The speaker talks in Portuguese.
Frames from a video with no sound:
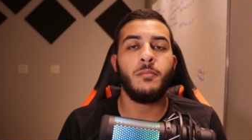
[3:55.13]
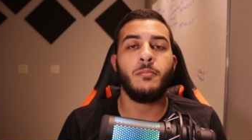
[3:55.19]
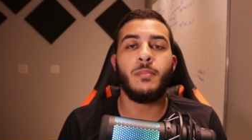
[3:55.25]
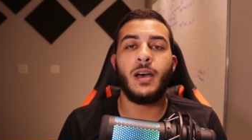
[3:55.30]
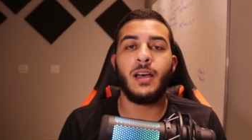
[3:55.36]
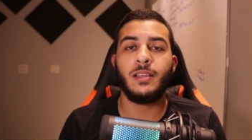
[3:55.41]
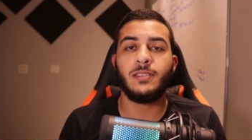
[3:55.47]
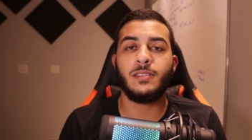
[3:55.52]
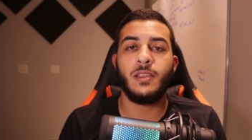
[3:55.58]

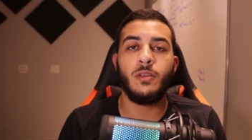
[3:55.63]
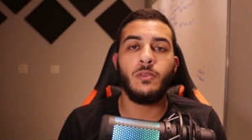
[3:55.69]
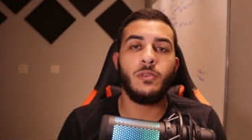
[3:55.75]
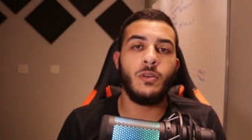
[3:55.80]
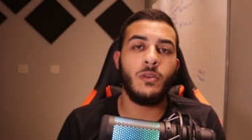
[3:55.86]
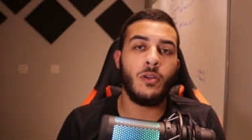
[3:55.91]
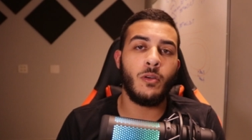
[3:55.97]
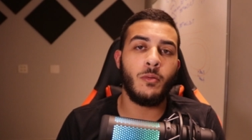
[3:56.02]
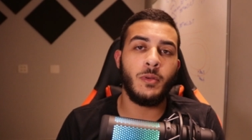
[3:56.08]
mas eu
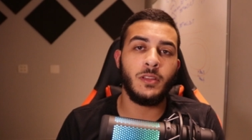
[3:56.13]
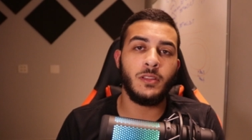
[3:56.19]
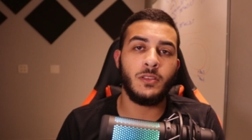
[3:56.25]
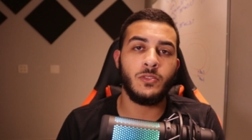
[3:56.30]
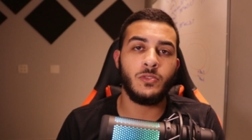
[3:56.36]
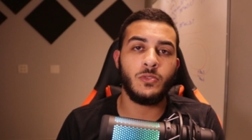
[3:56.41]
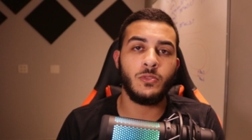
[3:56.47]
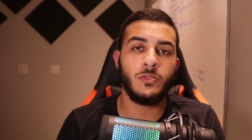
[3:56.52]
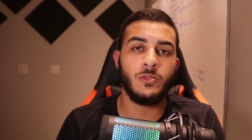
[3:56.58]
não recomendo que
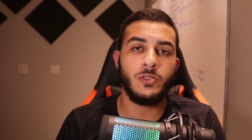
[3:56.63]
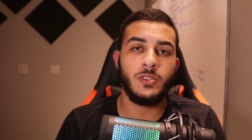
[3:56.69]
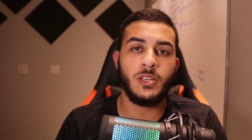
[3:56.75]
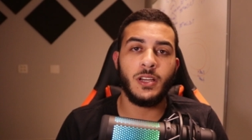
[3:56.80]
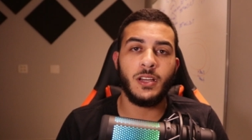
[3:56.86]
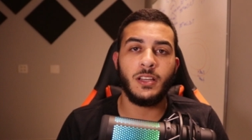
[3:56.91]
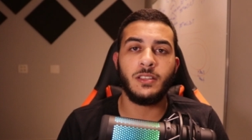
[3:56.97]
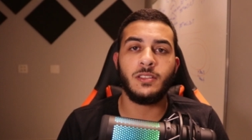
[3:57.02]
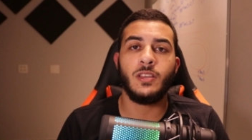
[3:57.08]
estude um
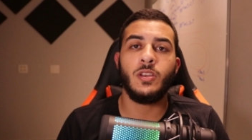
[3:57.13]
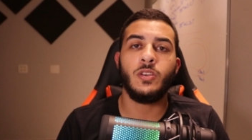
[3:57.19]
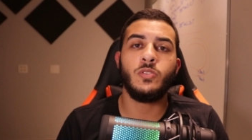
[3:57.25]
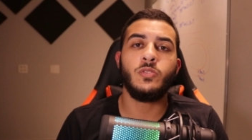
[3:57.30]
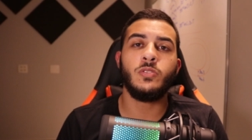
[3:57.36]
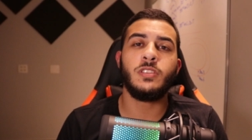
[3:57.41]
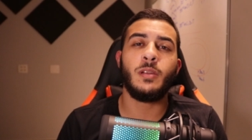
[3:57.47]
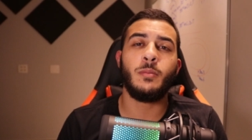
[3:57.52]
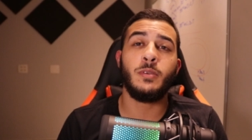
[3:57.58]
dia antes,
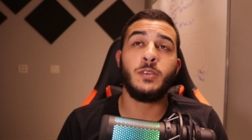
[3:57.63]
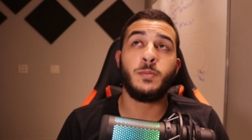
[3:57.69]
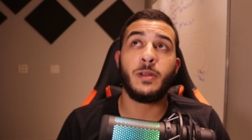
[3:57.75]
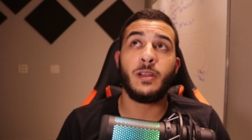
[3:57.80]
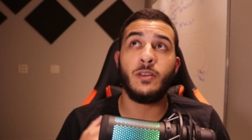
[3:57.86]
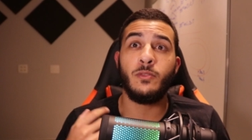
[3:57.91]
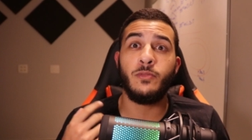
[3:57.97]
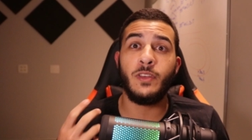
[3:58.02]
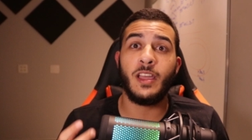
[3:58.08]
justamente para
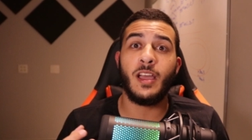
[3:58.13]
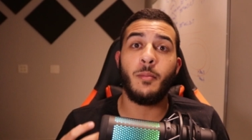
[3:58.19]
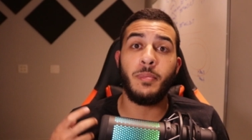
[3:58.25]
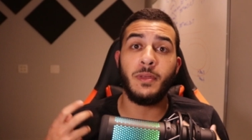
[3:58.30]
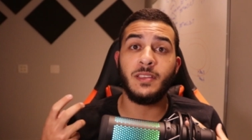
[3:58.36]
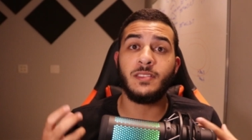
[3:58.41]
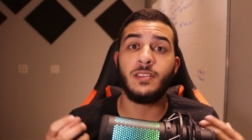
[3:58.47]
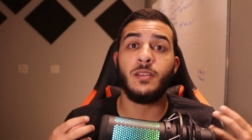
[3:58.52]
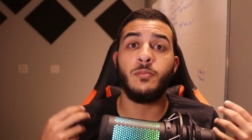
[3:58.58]
não ficar
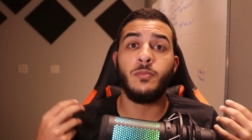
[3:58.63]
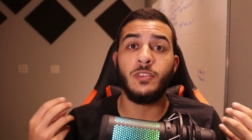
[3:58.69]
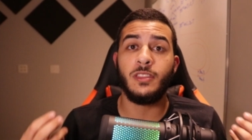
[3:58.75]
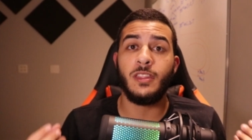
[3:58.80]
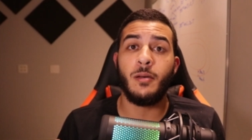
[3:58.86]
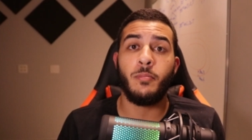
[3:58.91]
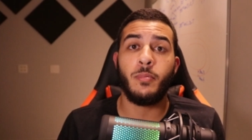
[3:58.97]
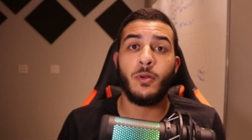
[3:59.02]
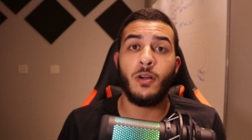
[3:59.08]
pensando muito
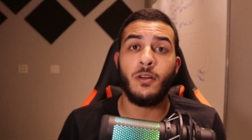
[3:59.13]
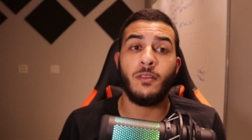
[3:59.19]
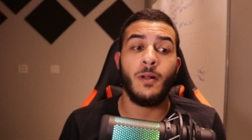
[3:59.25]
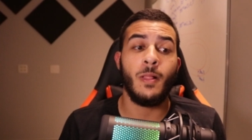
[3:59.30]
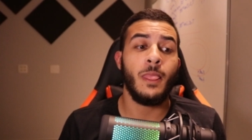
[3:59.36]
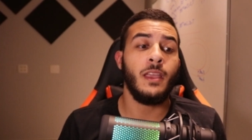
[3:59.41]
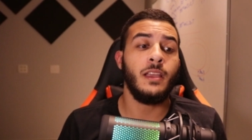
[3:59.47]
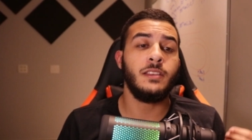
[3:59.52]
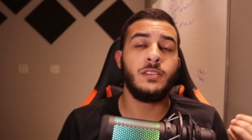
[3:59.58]
na prova.
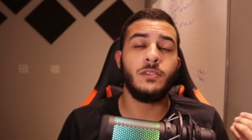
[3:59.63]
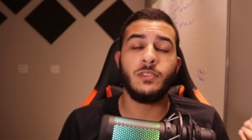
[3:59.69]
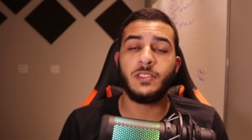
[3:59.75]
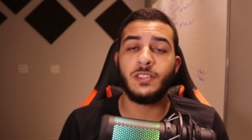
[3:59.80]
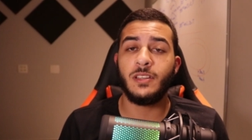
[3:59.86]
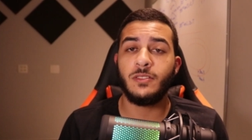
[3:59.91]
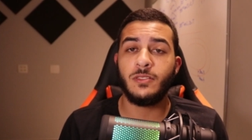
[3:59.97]
E se você